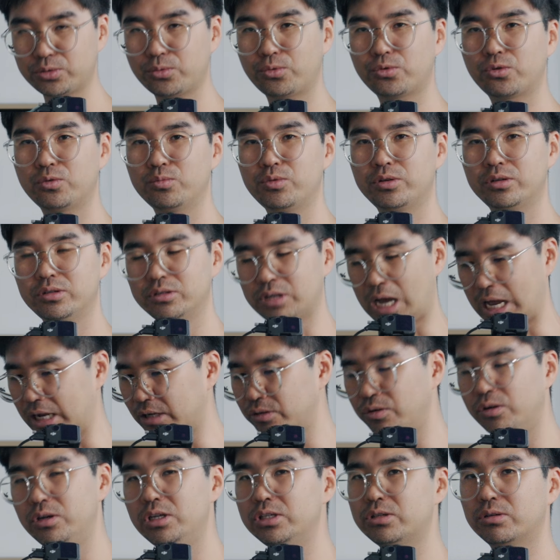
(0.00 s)
쪽으로 오면은
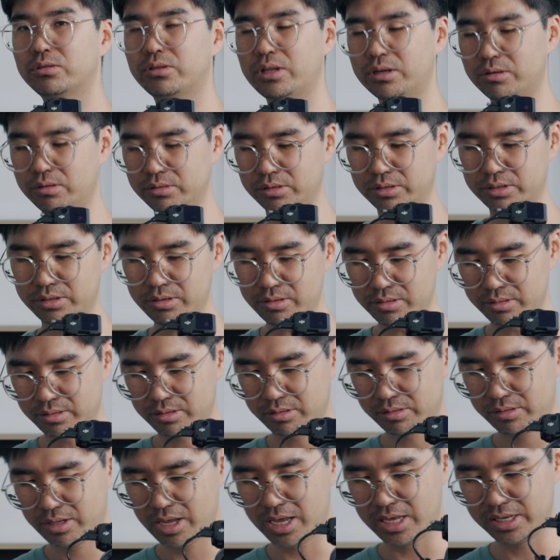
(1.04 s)
안 걸리적 되거든요.
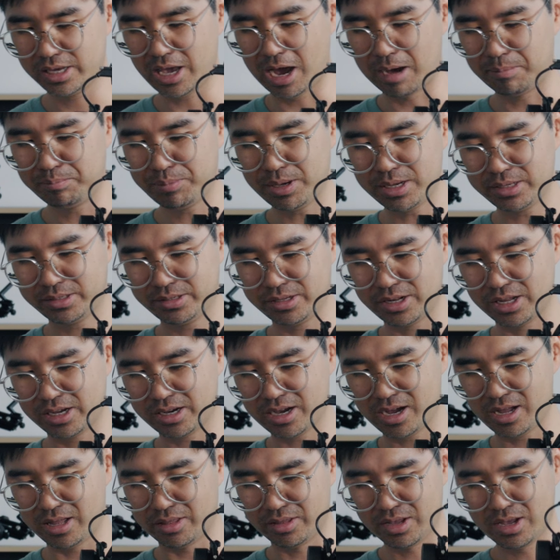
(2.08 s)
그런데 이게 앞에
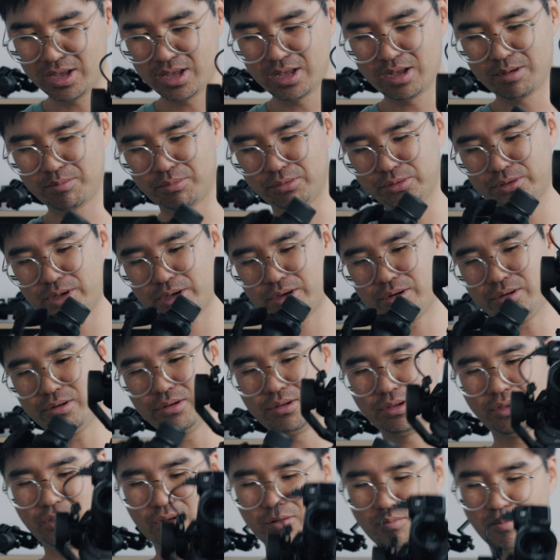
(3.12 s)
있으니까 보세요
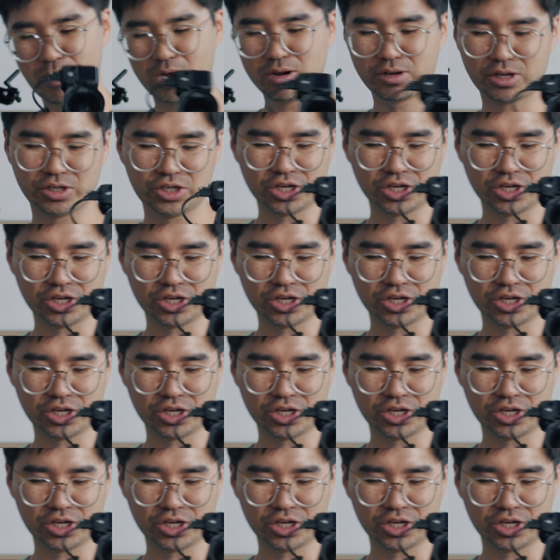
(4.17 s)
막 이렇게